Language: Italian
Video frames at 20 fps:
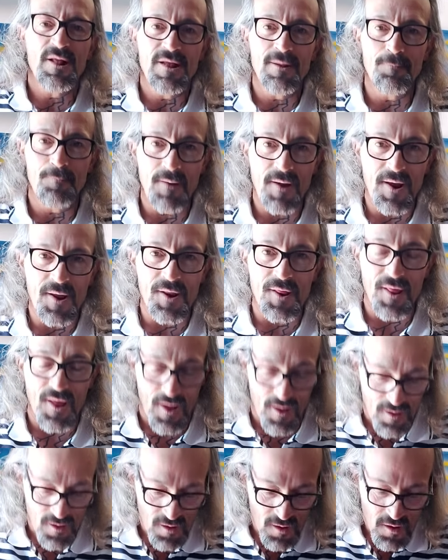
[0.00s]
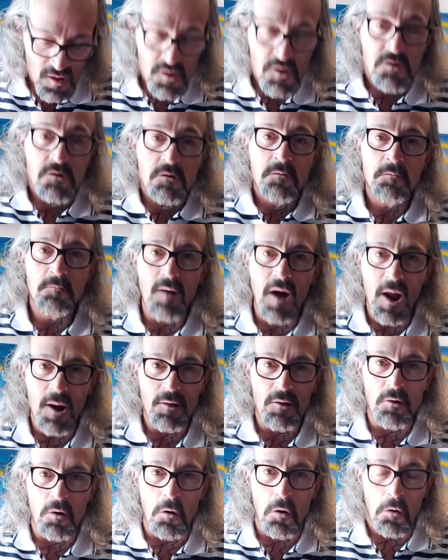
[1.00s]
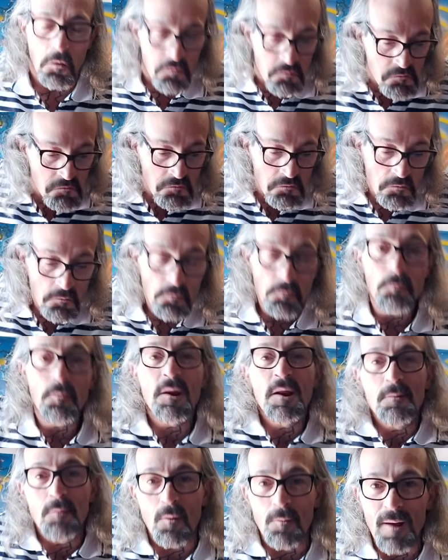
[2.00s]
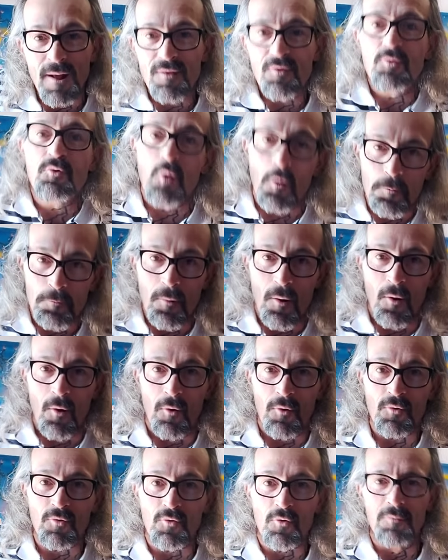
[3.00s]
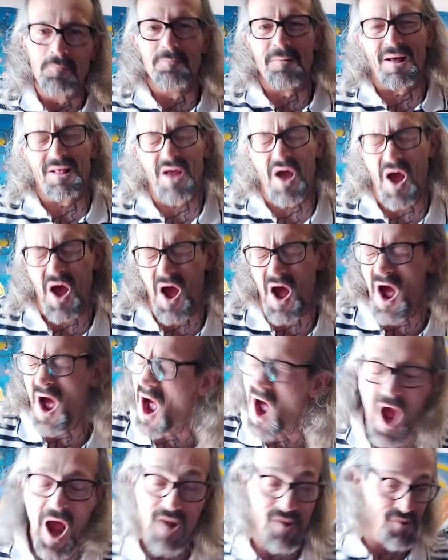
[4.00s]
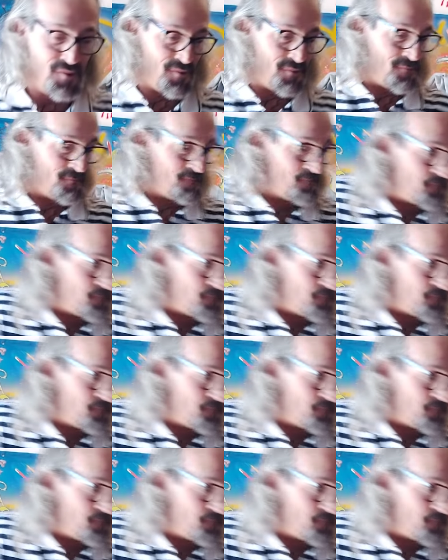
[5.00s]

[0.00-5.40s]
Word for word: di birra Marco per il momento sto ma dai